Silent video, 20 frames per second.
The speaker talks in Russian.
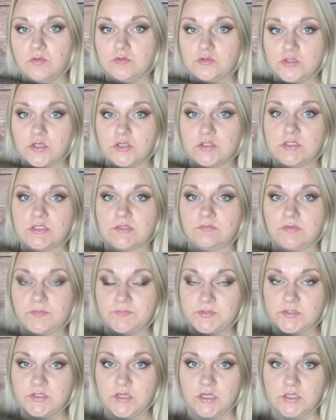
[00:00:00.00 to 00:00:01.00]
получается в
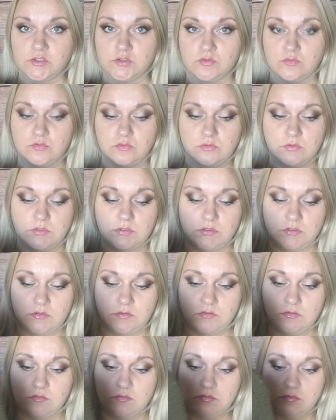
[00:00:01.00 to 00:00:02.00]
обтяжку.
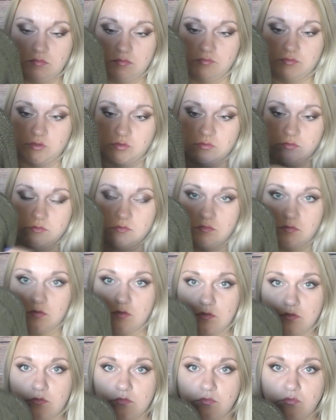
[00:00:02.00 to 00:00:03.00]
И в итоге вот
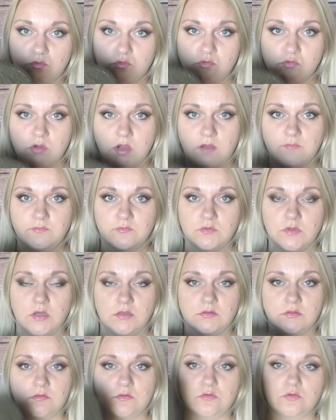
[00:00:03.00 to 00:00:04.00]
этот вот рукав, он
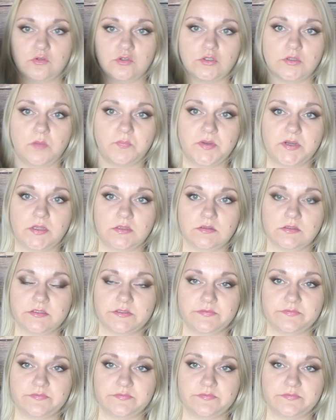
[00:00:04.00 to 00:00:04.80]
как-то не очень опрятно